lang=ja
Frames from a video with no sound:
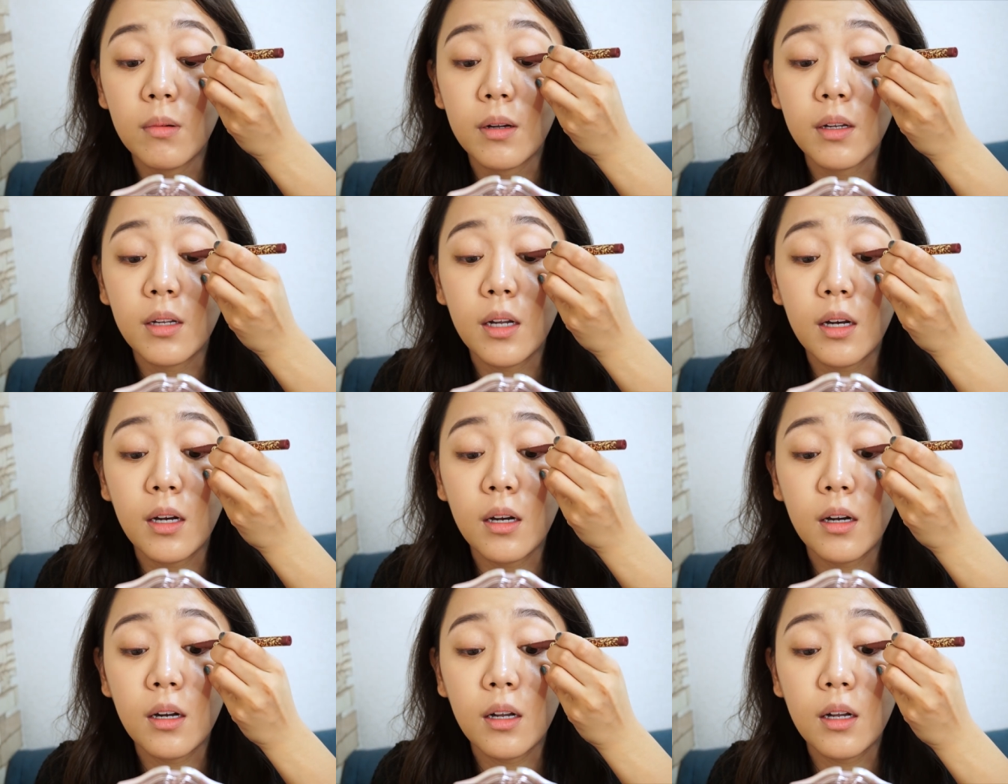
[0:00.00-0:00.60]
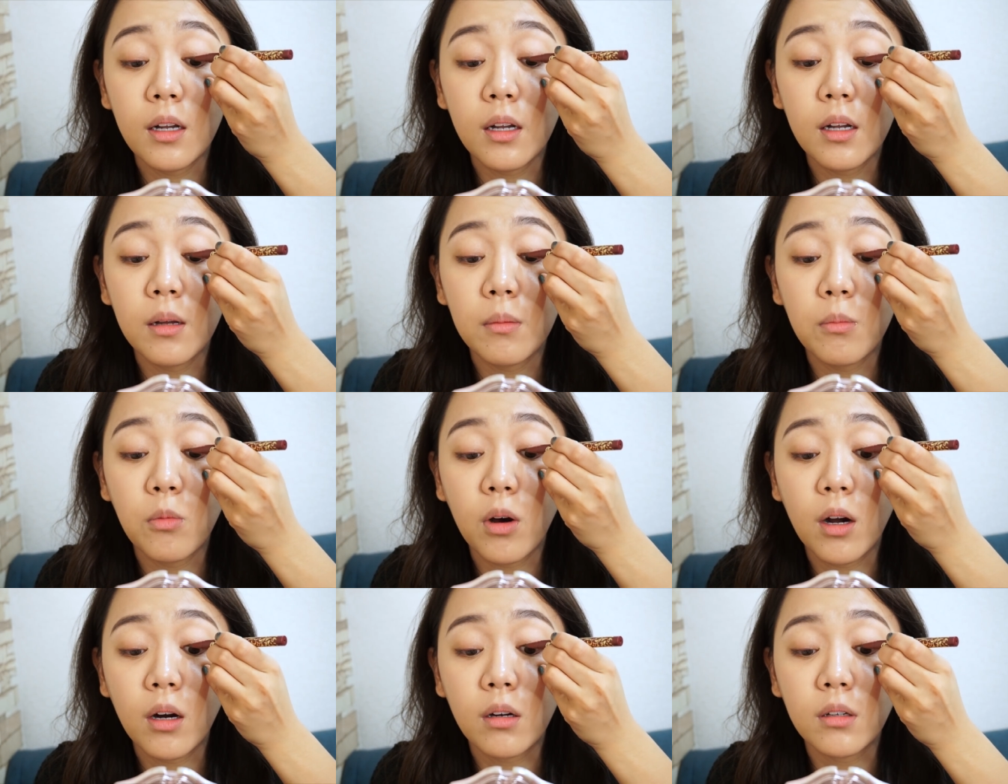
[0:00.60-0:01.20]
年齢
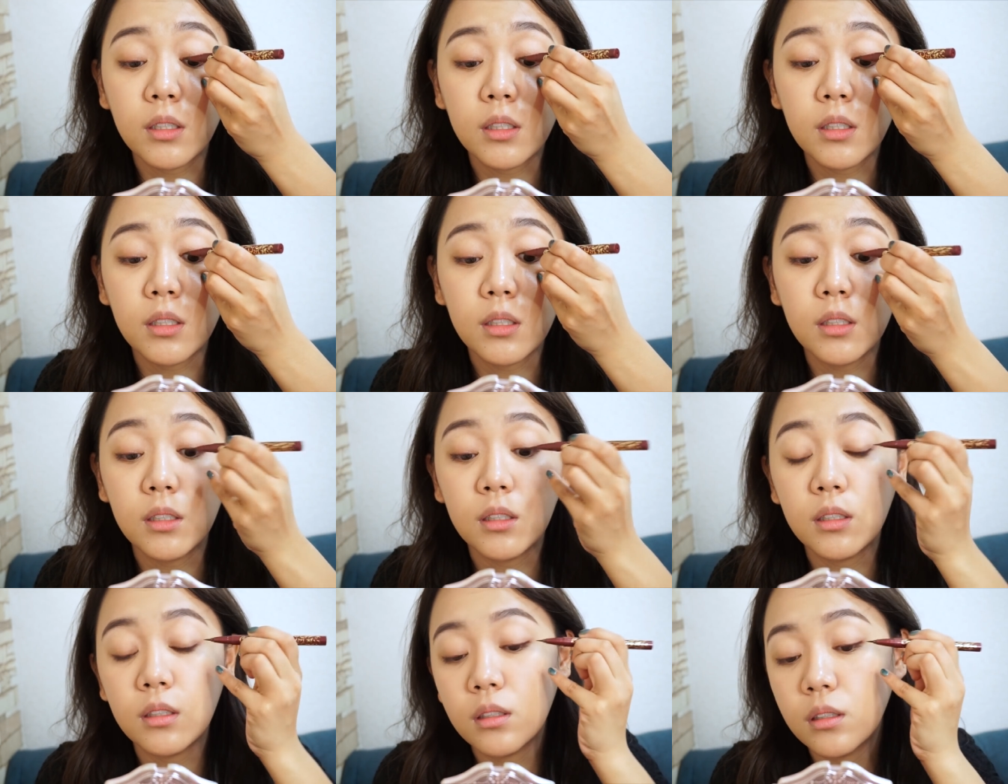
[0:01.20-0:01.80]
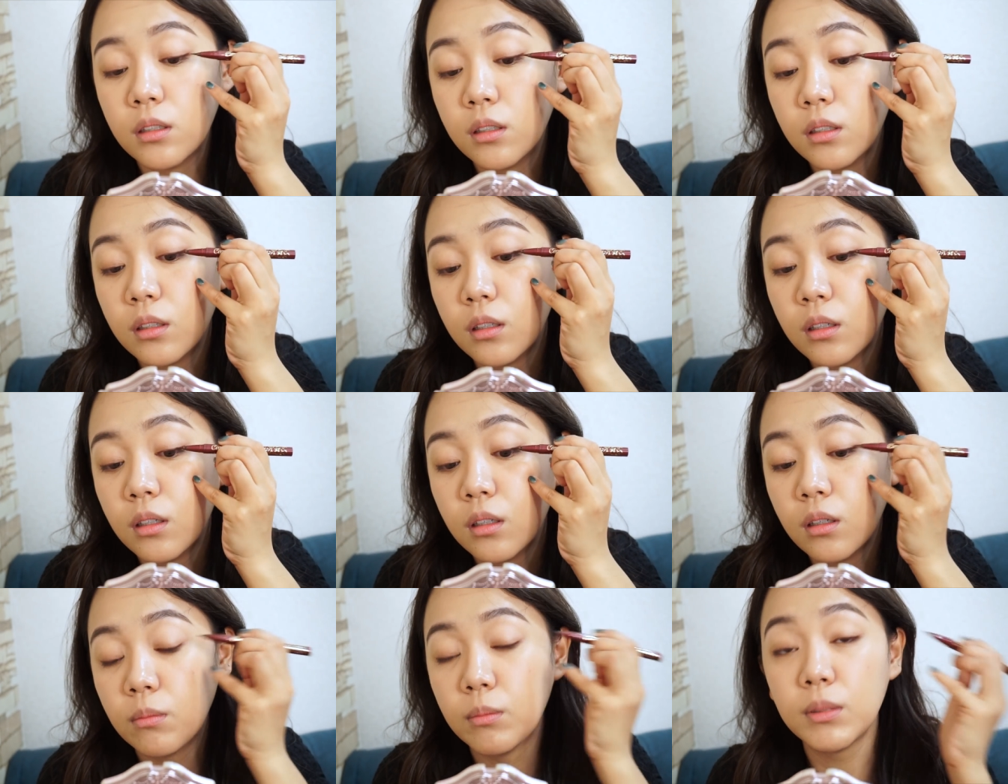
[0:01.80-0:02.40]
もあるし
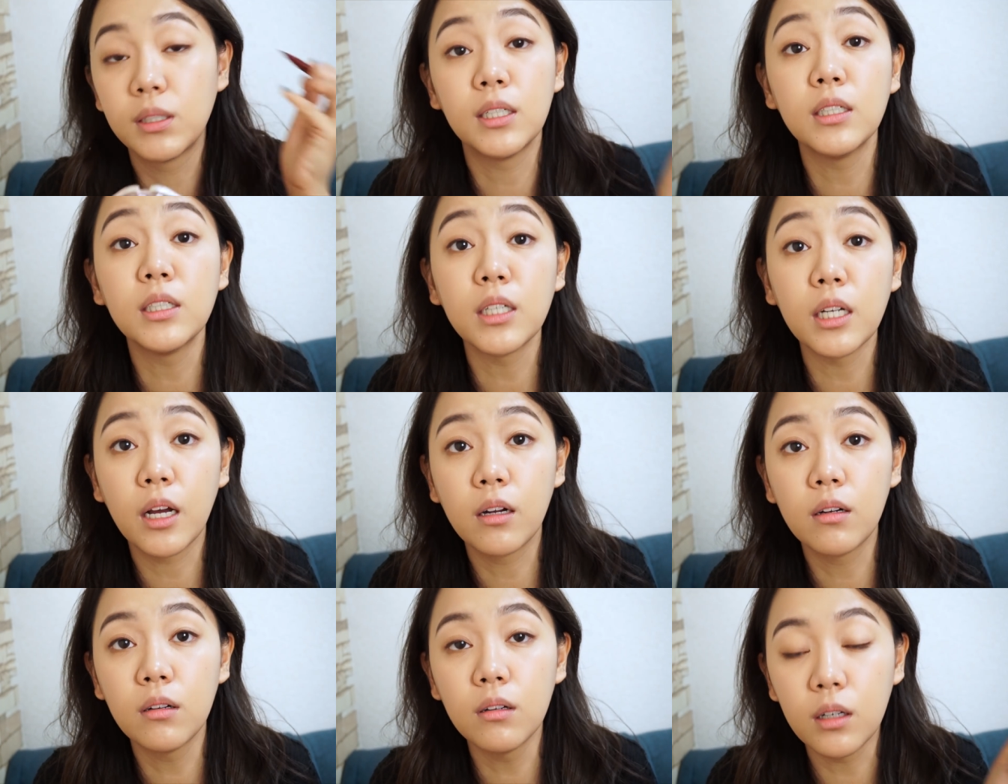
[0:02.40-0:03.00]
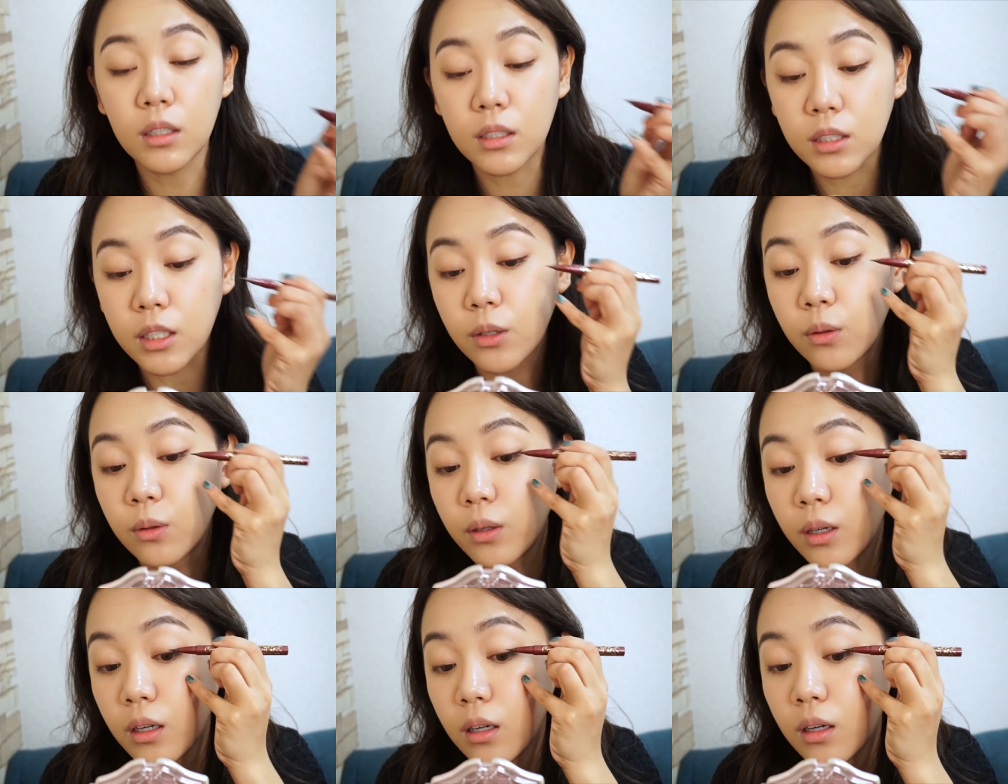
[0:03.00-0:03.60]
全然やるんですけ
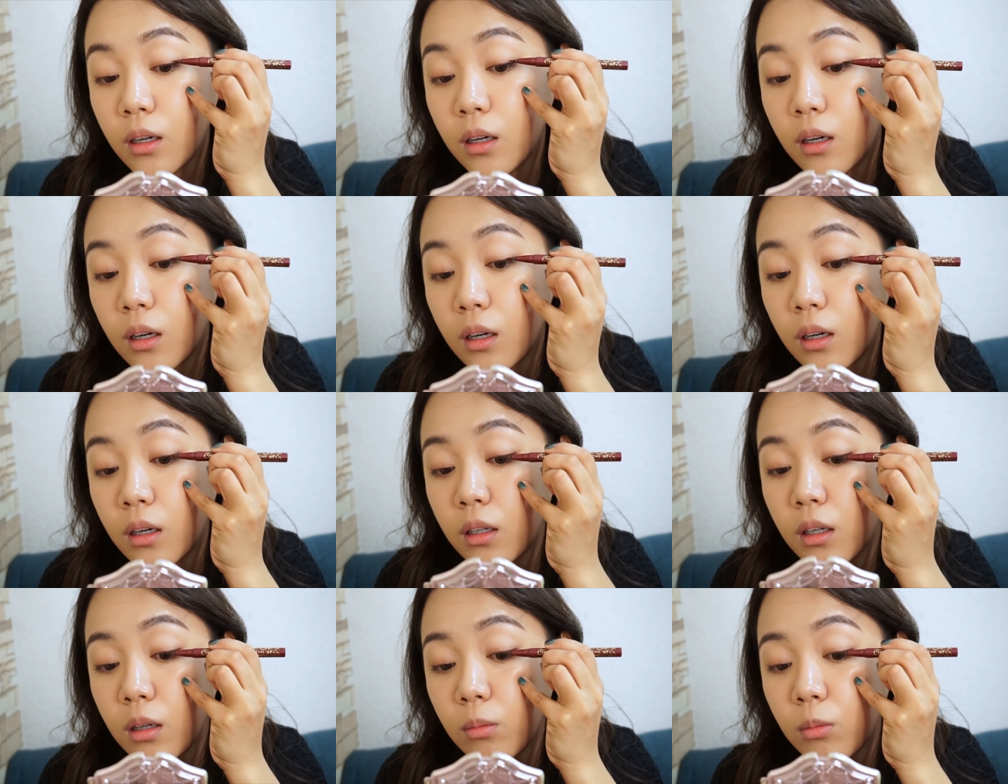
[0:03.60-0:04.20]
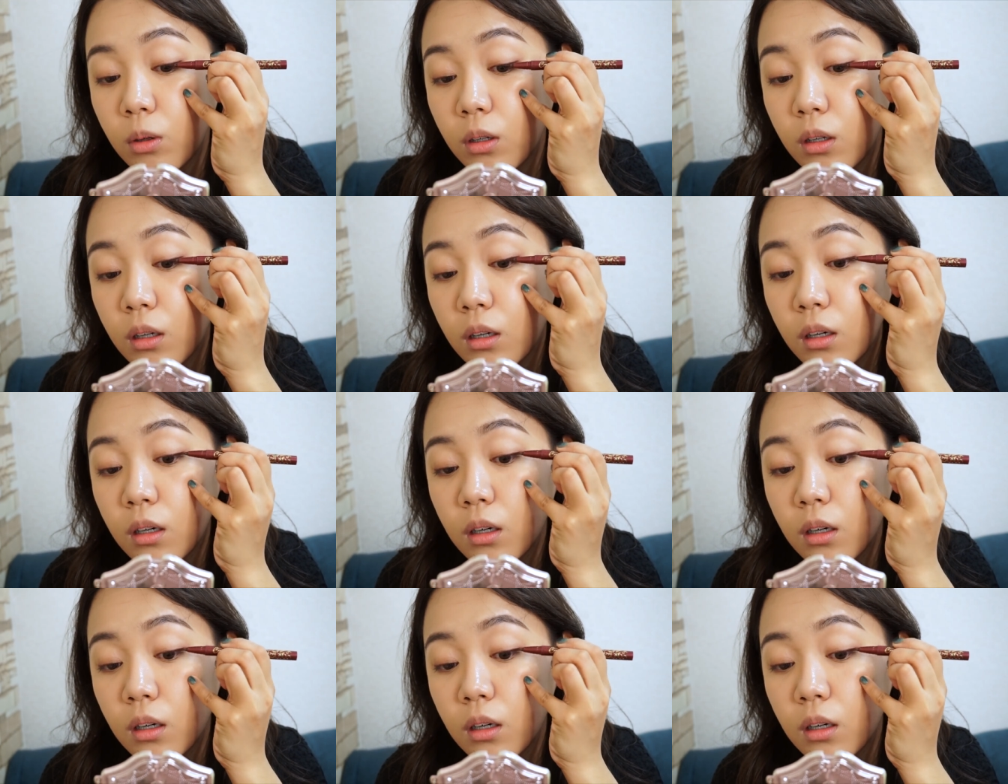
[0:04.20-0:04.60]
どねでもなん